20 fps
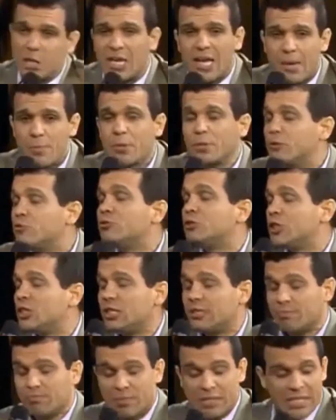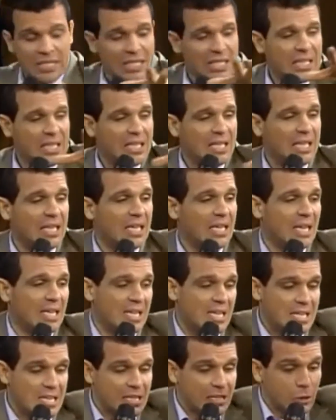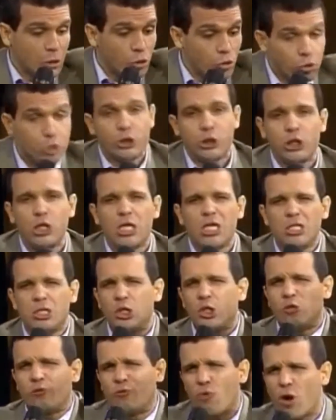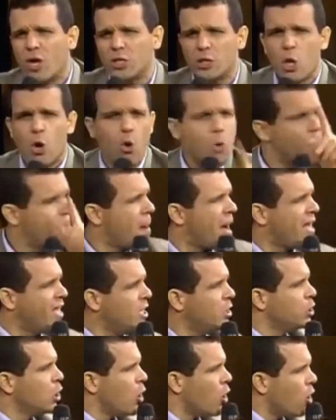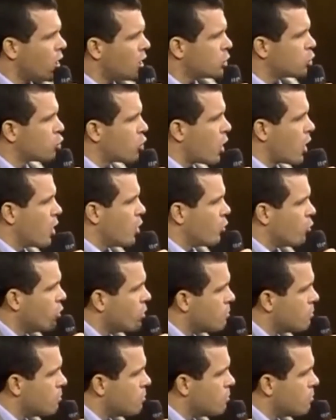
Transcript: Porque na época não tinha. É, é, lute, se esforce. O país, olha só,